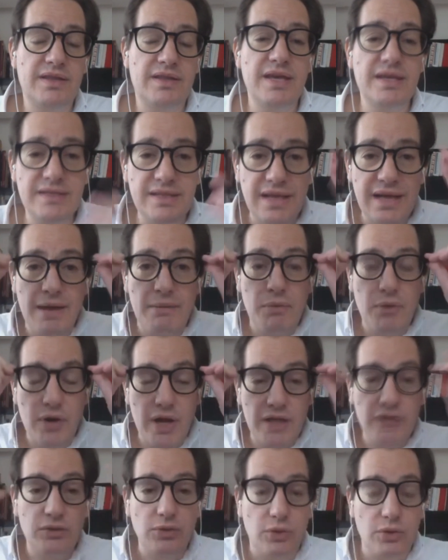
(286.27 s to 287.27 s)
desde
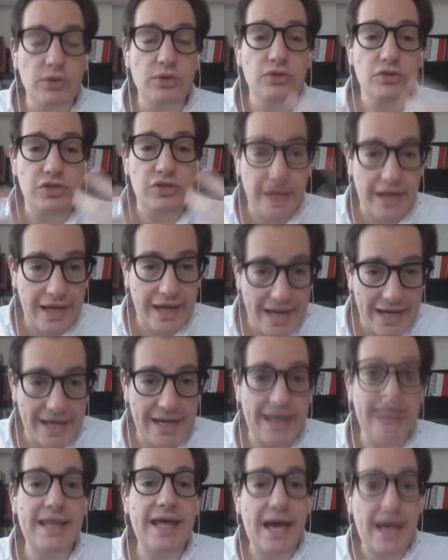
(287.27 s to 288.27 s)
laboratorios en
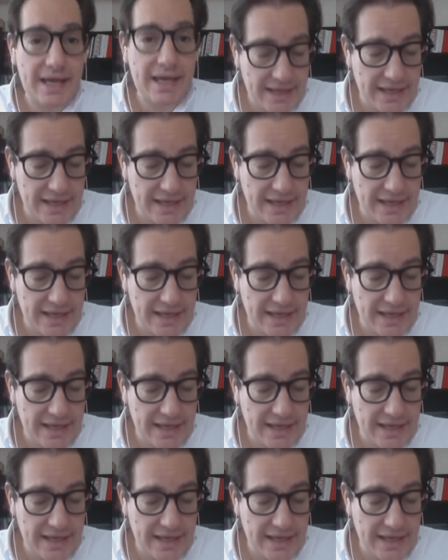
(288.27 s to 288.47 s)
Canadá